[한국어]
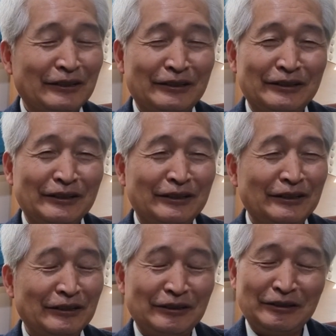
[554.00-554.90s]

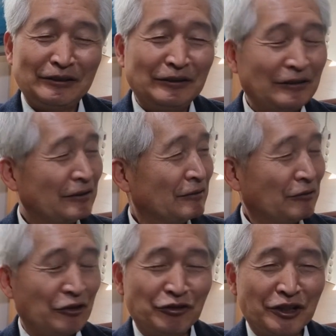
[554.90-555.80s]
그
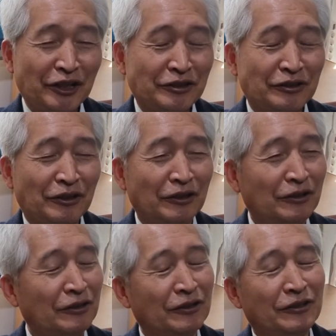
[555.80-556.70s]
우리 주님께서도
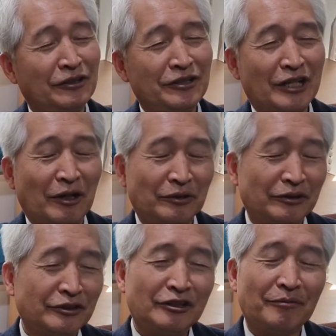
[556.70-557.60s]
어, 인자가
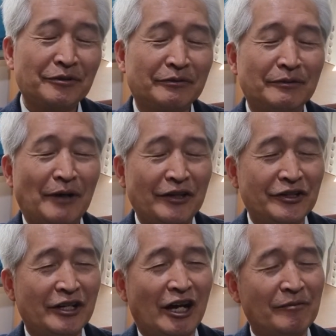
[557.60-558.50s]
온 것은 섬김을
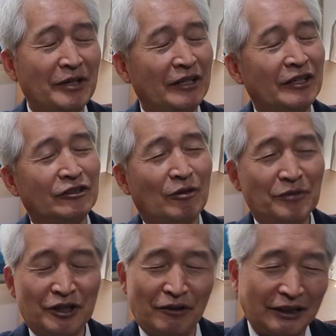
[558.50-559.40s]
받으려 함이 아니라
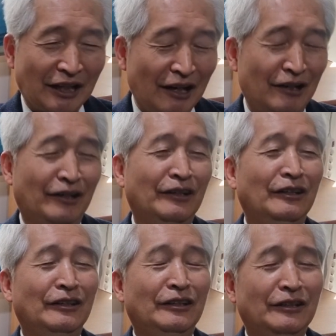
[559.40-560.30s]
섬기려 왔다.
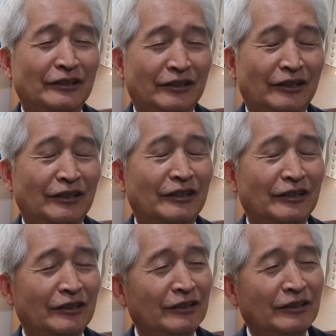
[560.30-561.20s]

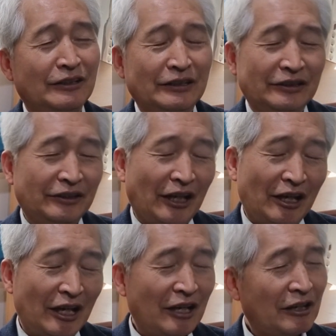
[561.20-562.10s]
아,
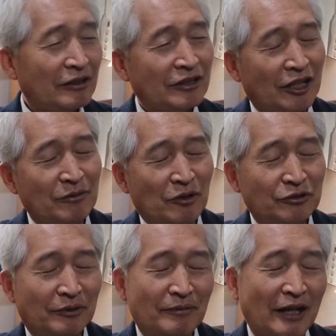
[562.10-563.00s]
내 자기
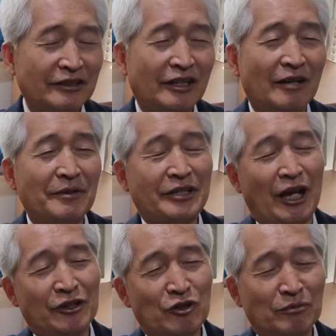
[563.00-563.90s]
목숨을 많은 사람의
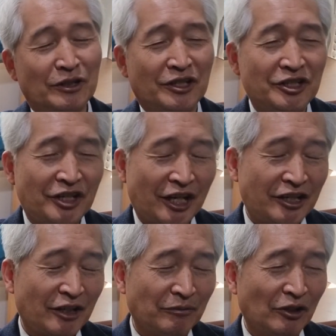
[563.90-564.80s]
대속물
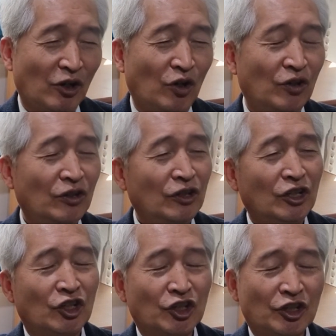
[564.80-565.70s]
희생의 제물로
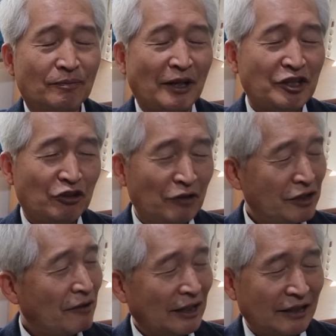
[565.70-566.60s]
어, 바치기
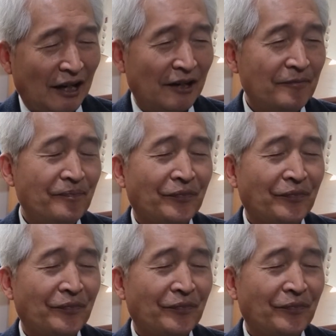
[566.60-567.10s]
위해서 왔다.